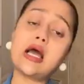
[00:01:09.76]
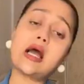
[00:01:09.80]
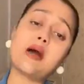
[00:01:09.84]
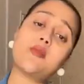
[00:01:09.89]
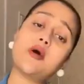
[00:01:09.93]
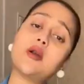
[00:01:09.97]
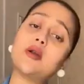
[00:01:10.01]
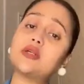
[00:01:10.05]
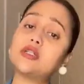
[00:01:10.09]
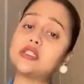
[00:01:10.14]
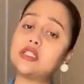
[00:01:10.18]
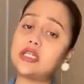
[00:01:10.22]
দেন
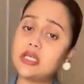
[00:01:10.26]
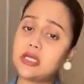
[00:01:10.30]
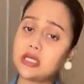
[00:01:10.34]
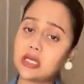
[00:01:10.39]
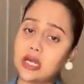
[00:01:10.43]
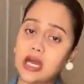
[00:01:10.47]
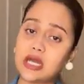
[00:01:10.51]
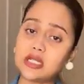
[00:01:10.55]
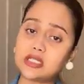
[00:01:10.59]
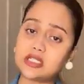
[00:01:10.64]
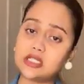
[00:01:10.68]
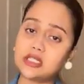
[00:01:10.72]
আমার যে
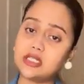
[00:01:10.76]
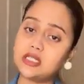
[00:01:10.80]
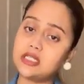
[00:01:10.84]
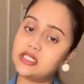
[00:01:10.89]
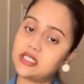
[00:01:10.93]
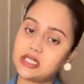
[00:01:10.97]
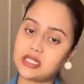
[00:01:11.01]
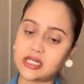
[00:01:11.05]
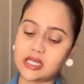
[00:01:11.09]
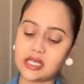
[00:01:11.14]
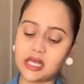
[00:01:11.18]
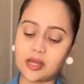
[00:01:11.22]
কাজ
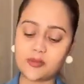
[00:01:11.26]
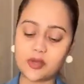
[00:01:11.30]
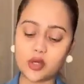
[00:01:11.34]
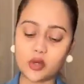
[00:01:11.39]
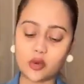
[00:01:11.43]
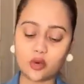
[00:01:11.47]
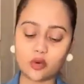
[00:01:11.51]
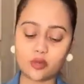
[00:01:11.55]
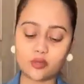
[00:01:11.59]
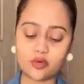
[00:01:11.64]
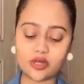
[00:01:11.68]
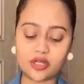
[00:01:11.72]
সেটাই
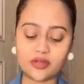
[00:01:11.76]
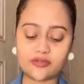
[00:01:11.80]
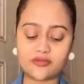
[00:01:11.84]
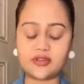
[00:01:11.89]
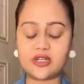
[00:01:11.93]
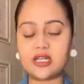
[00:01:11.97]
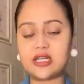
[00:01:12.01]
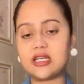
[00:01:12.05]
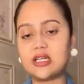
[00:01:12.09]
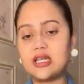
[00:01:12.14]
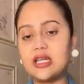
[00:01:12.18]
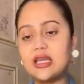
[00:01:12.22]
আমি করব
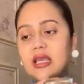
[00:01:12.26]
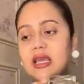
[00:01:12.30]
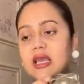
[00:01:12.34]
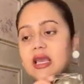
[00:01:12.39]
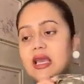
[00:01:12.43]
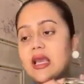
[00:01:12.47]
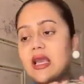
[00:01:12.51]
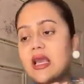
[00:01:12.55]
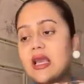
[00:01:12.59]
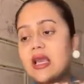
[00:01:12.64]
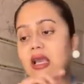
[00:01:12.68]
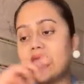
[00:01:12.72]
ডেফিনেটলি
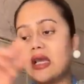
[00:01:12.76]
